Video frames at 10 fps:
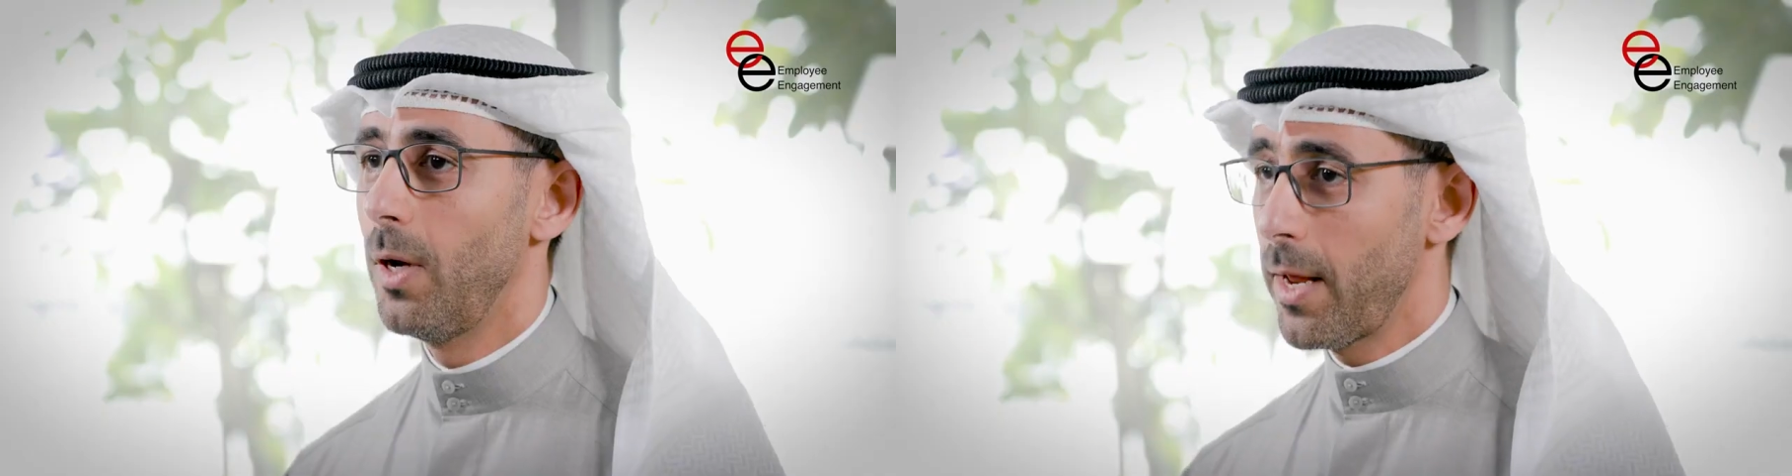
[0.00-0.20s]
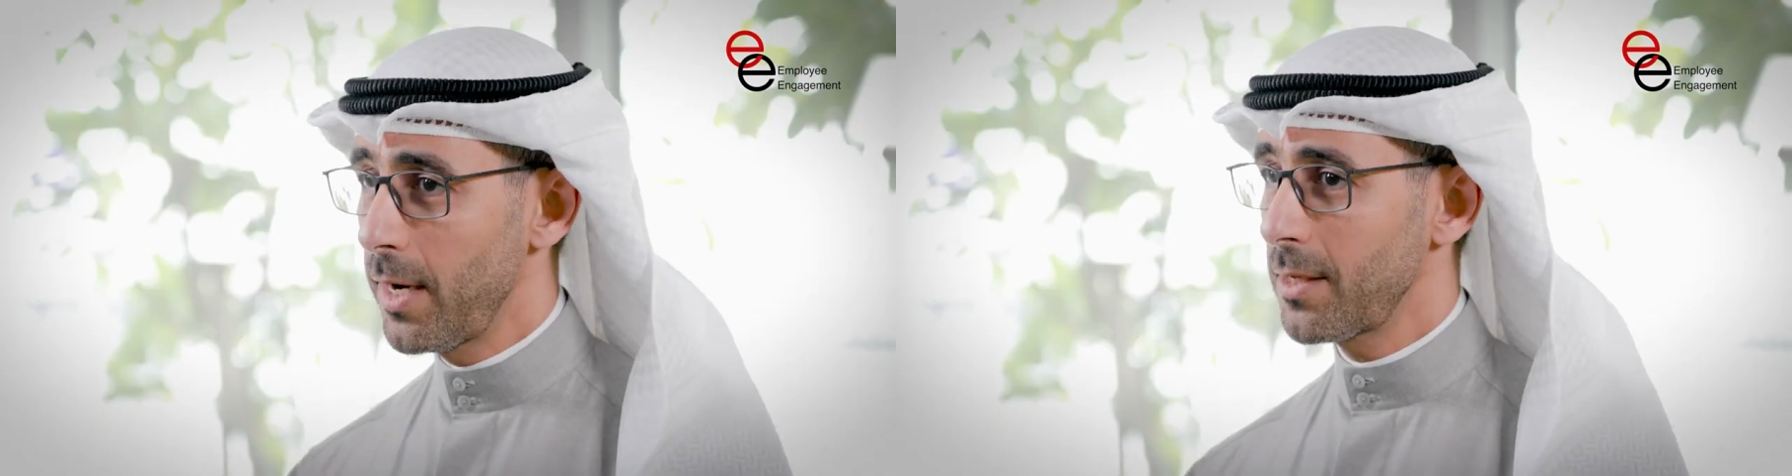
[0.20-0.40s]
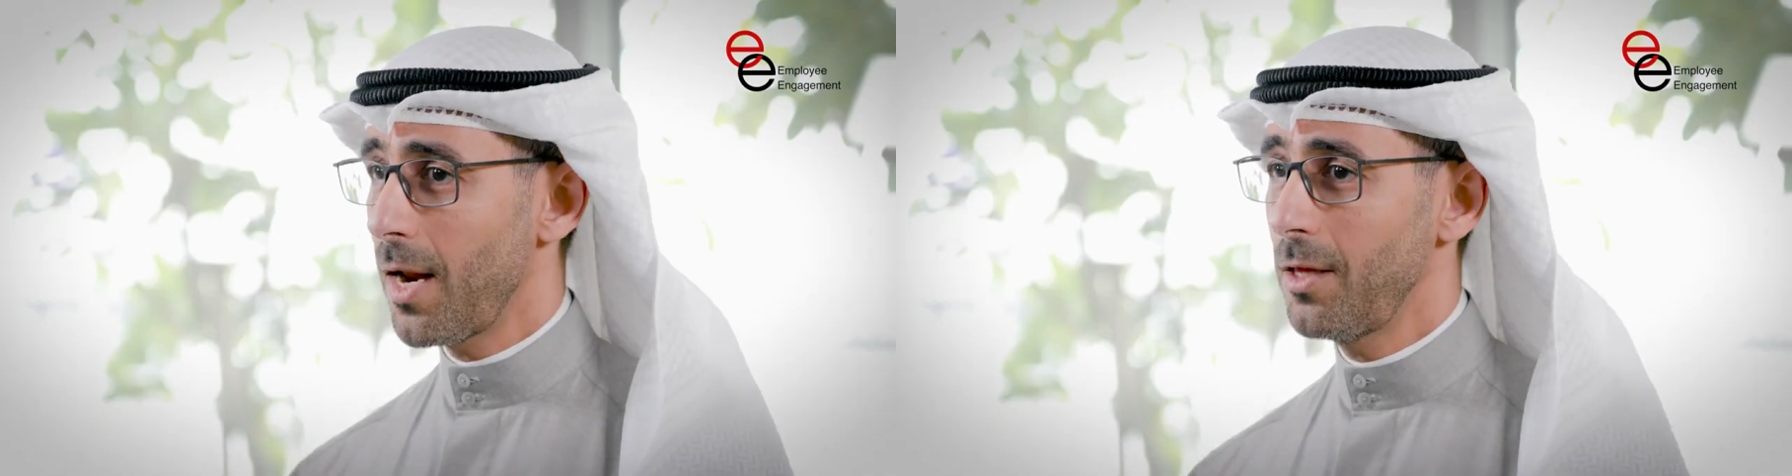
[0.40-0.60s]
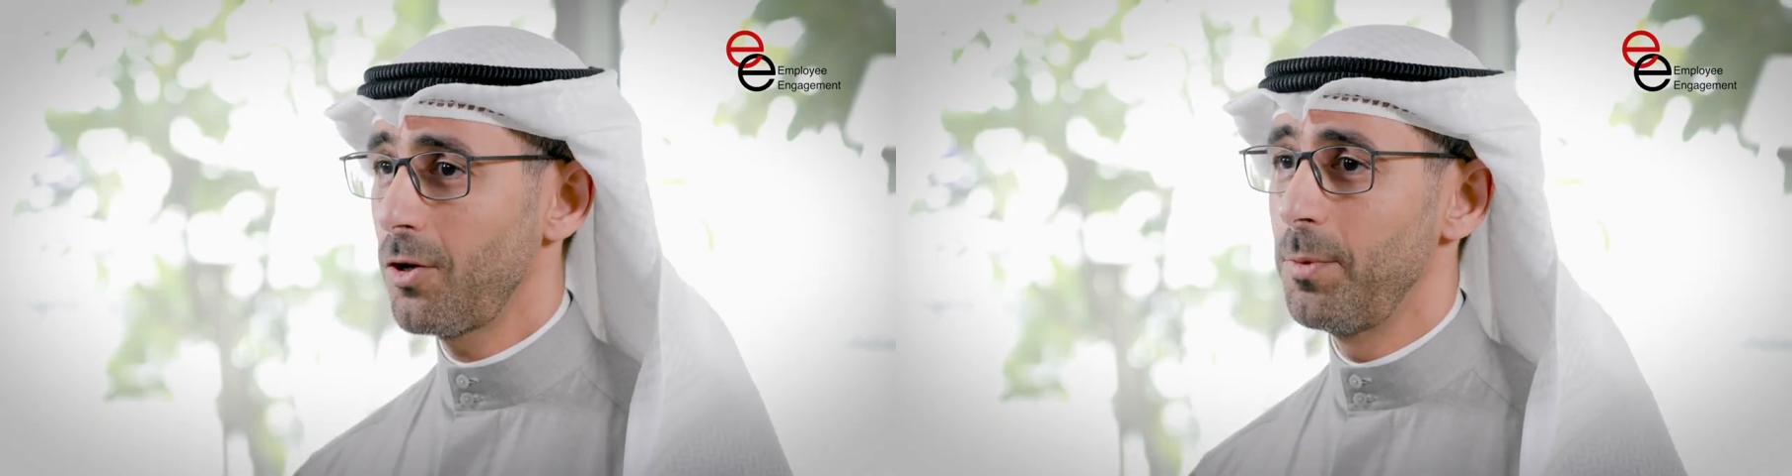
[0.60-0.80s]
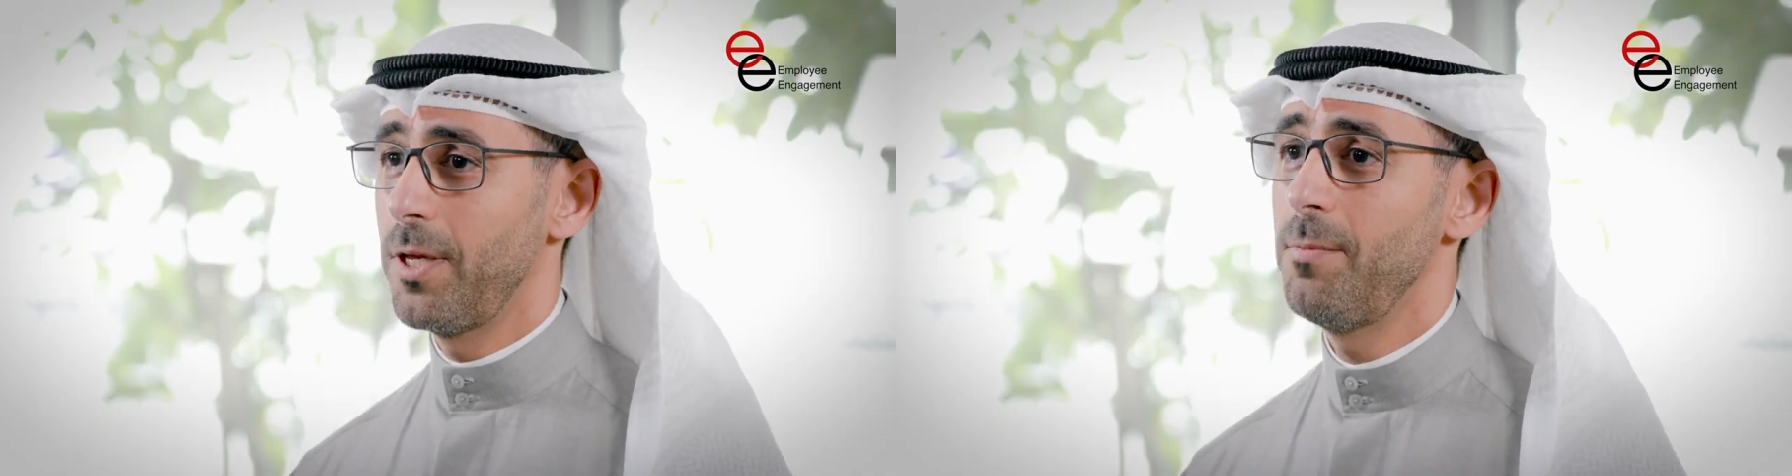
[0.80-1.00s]
لان
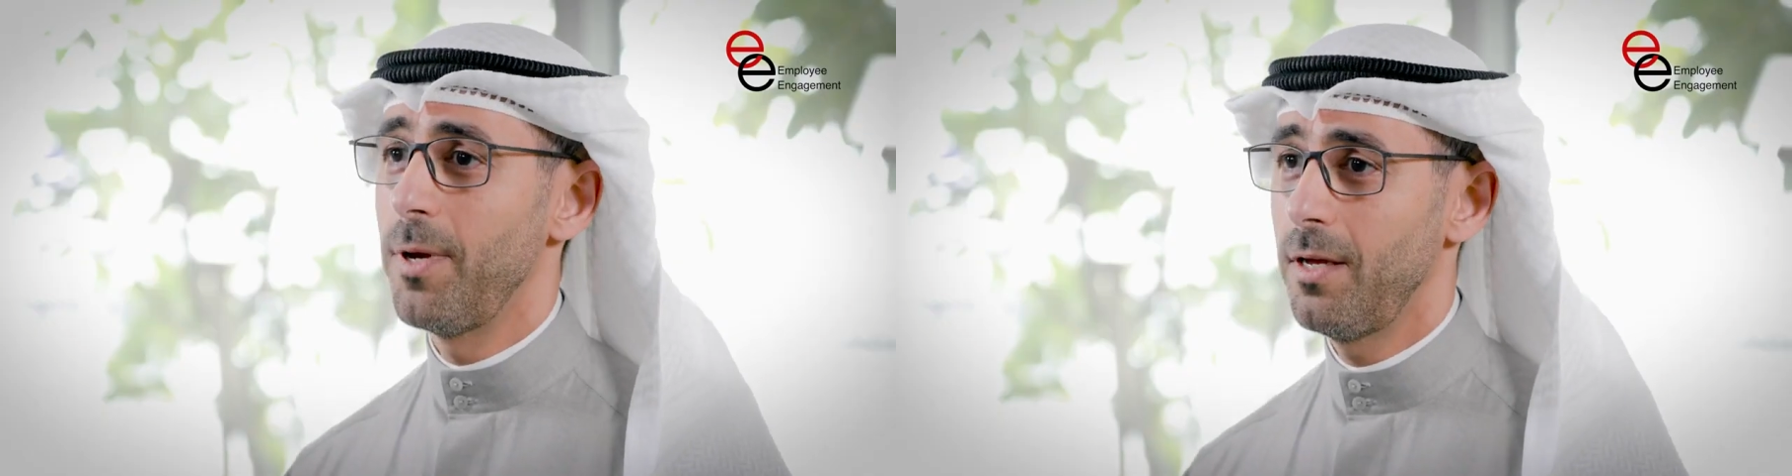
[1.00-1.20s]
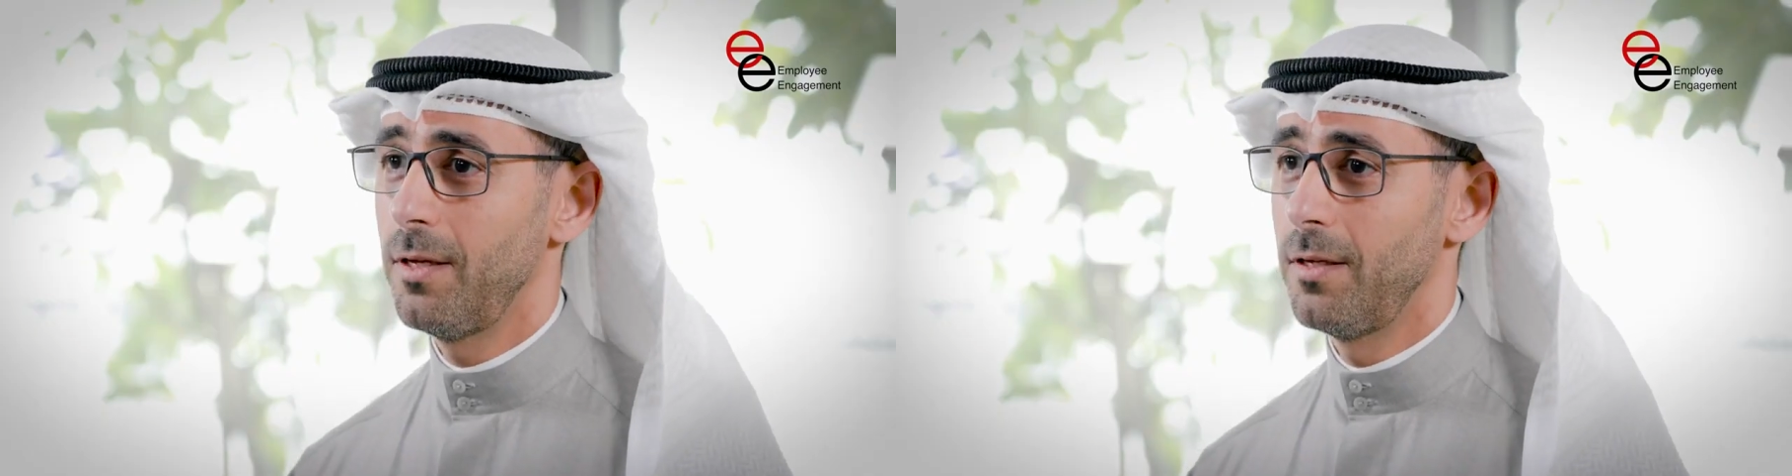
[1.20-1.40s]
صراحتكم تهمنا